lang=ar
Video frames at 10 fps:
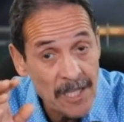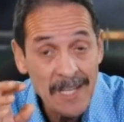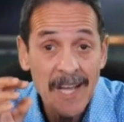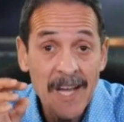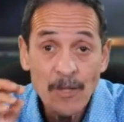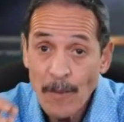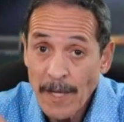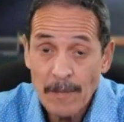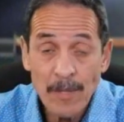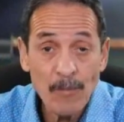هادو واحد
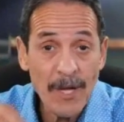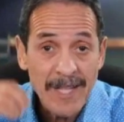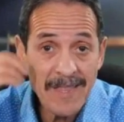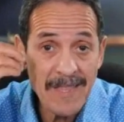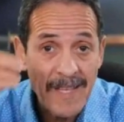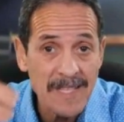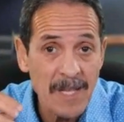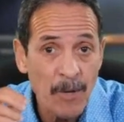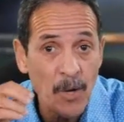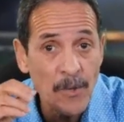مجموعه الناس اللي
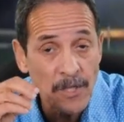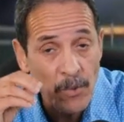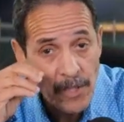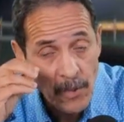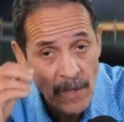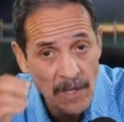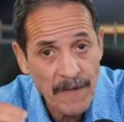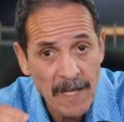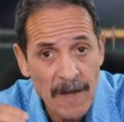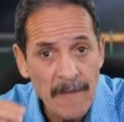بغاو يشوشروا عن
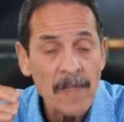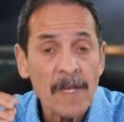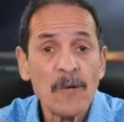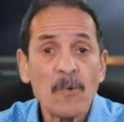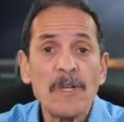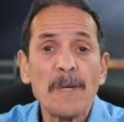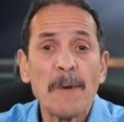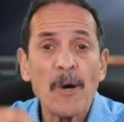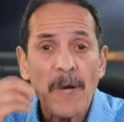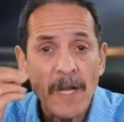الفرقه واللي
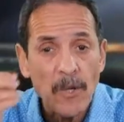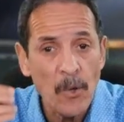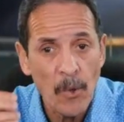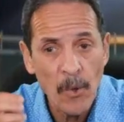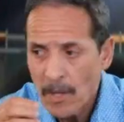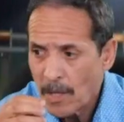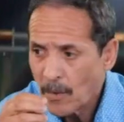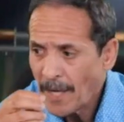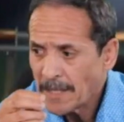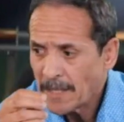بغاو يخلقوا
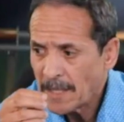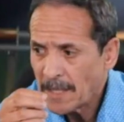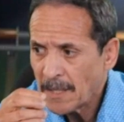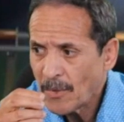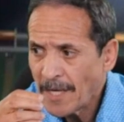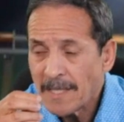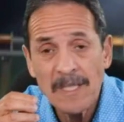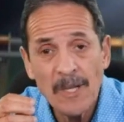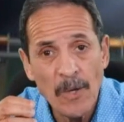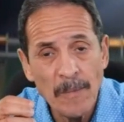واحد واحد
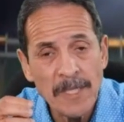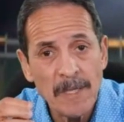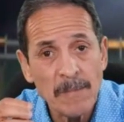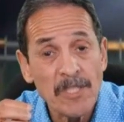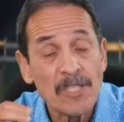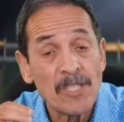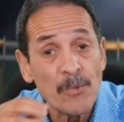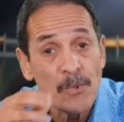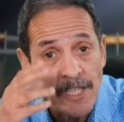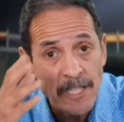النوع من من
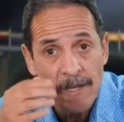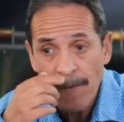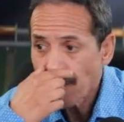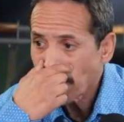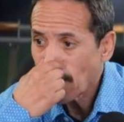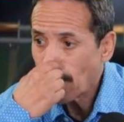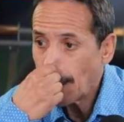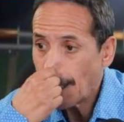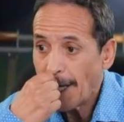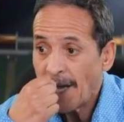التشويش
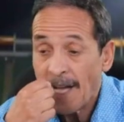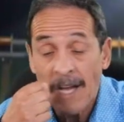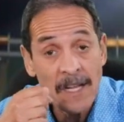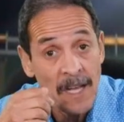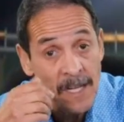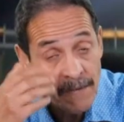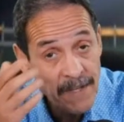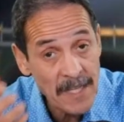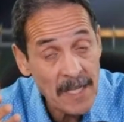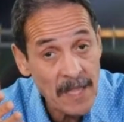على
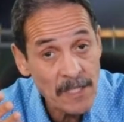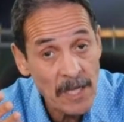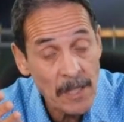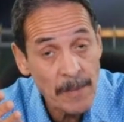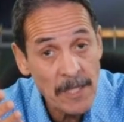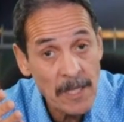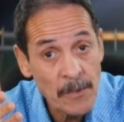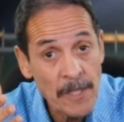فريق الرجاء البيضاوي